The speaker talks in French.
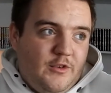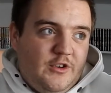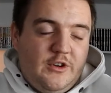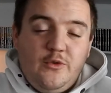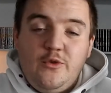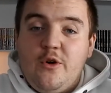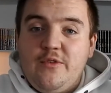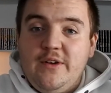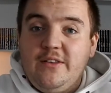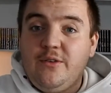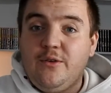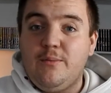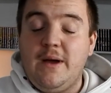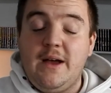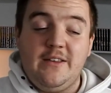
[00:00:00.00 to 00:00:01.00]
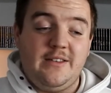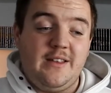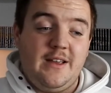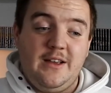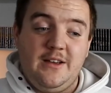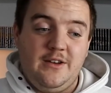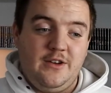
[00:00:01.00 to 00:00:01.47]
j'ai eu en fait, euh, bah,
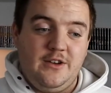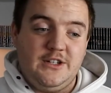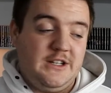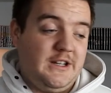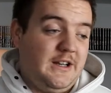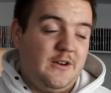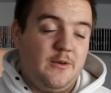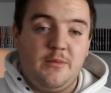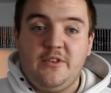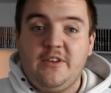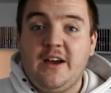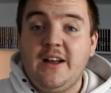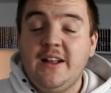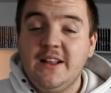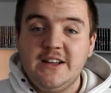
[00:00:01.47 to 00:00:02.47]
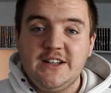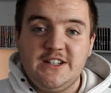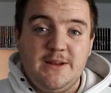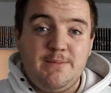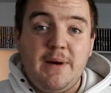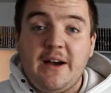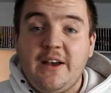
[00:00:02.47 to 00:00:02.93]
j'ai comment dire,
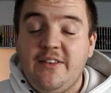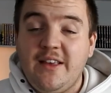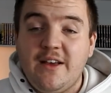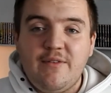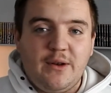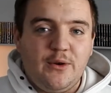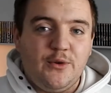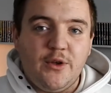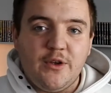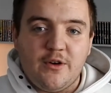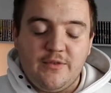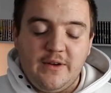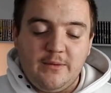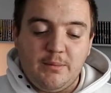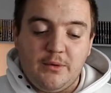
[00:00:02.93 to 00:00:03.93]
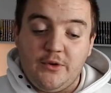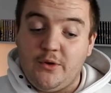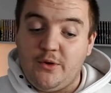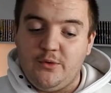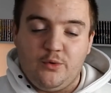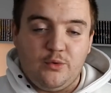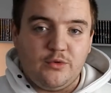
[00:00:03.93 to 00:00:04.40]
j'ai pas réussi à faire le deuil en fait
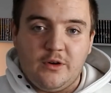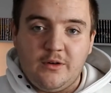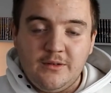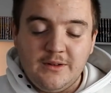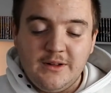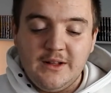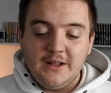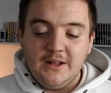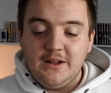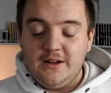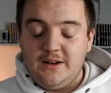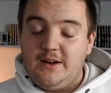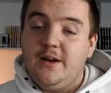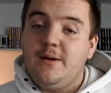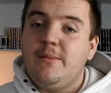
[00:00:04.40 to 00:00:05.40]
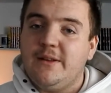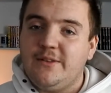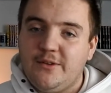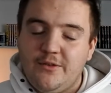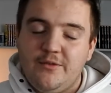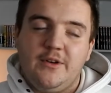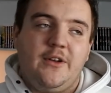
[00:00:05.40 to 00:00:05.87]
pendant longtemps. Là
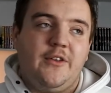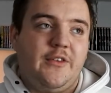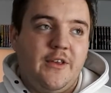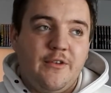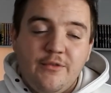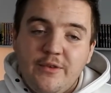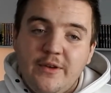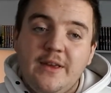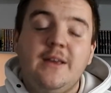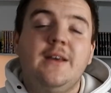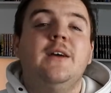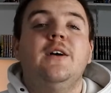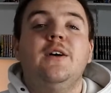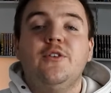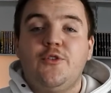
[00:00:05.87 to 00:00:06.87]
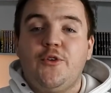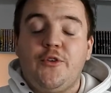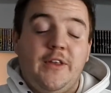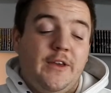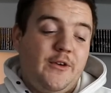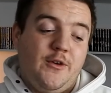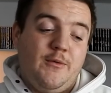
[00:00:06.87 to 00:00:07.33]
maintenant, voilà, c'est fait je
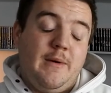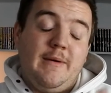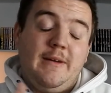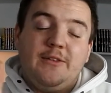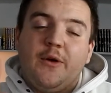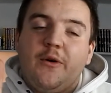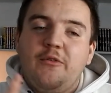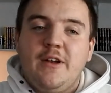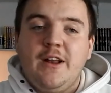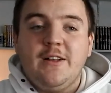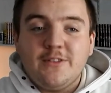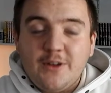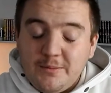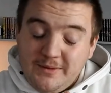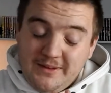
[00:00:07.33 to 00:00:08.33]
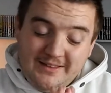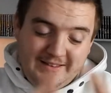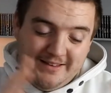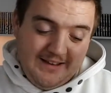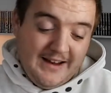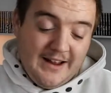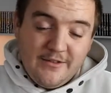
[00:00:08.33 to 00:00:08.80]
sais que bah, maintenant, voilà, tant pis,
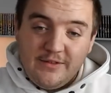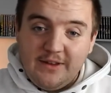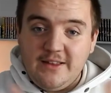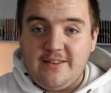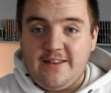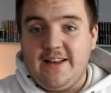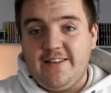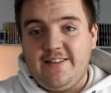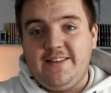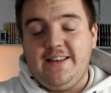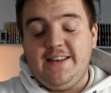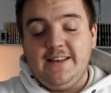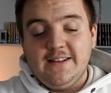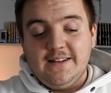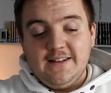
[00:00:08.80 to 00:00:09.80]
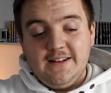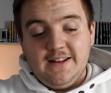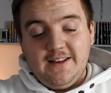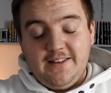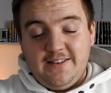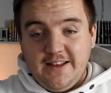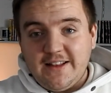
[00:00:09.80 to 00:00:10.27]
c'est la vie, c'est ainsi,
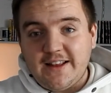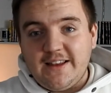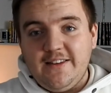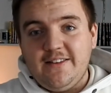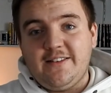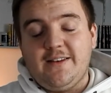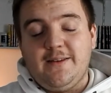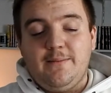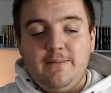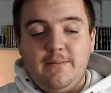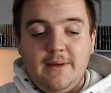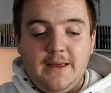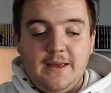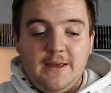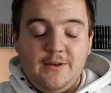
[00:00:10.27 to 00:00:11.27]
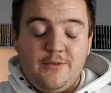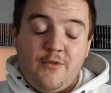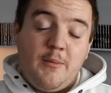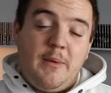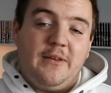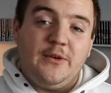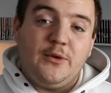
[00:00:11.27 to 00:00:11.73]
c'est triste, mais il
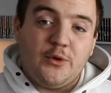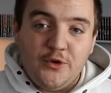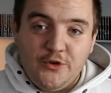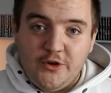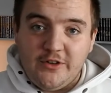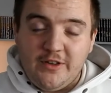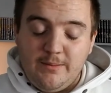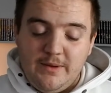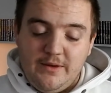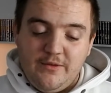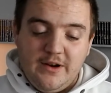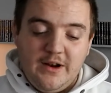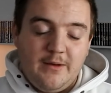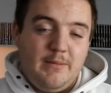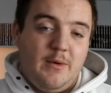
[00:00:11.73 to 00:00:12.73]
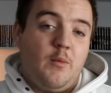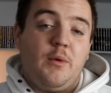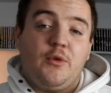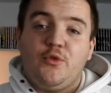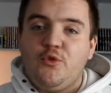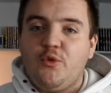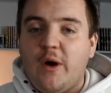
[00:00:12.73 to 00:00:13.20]
faut passer à autre chose. Et puis voilà, on
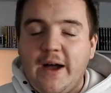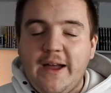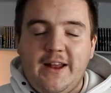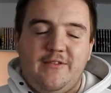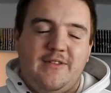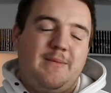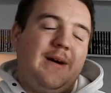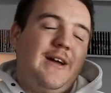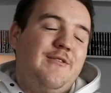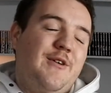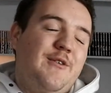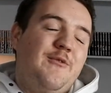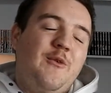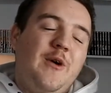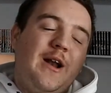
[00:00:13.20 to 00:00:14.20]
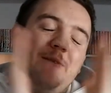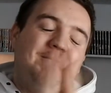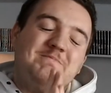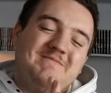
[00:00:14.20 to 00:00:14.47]
pense toujours à elle, enfin bref, voilà.